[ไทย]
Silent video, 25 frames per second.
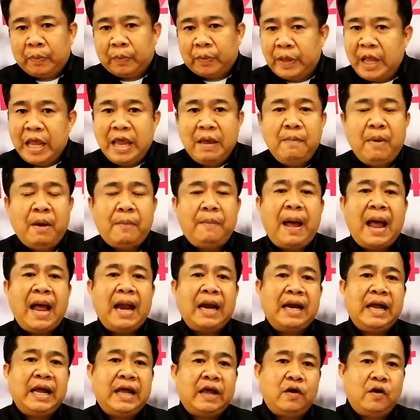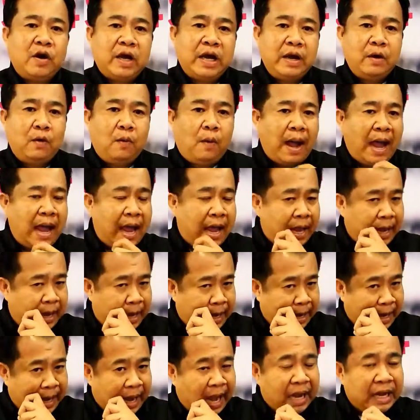ดีมากๆเลยก็คือว่า
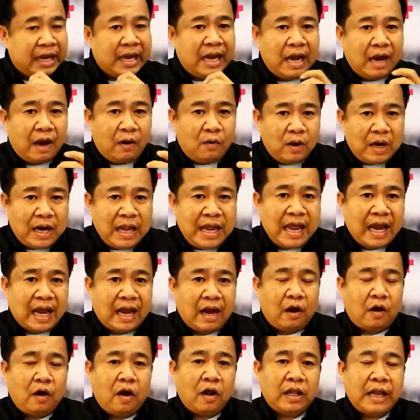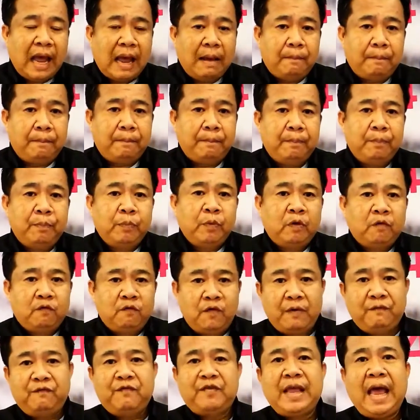การที่เราเรียนแล้วก็ทำ
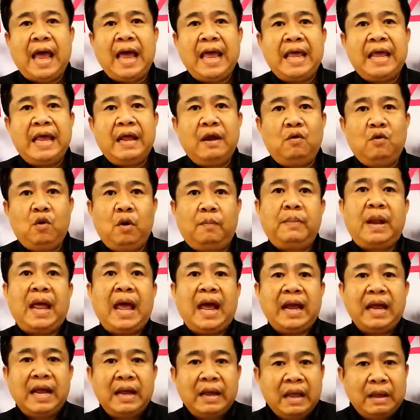เว็บไซต์รวมทั้ง